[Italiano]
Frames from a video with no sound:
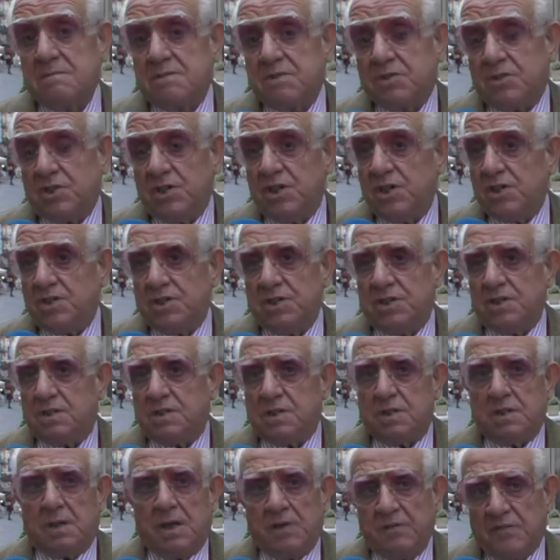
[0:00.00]
Sì, sì,
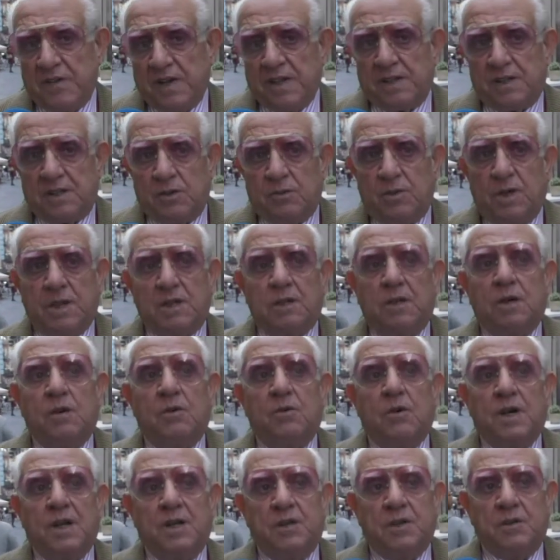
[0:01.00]
sì, infatti
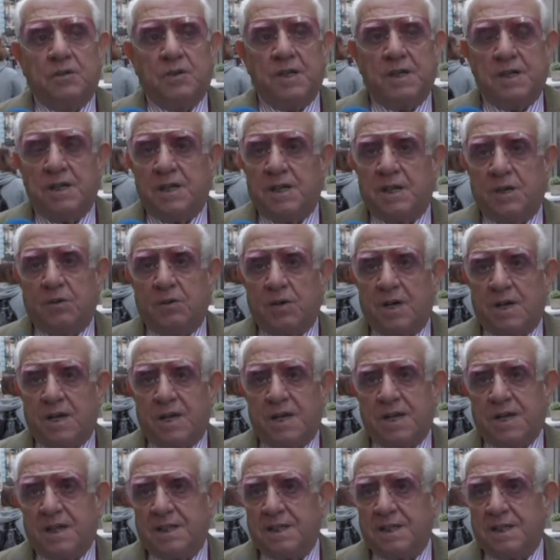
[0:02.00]
quando, quando viene qualche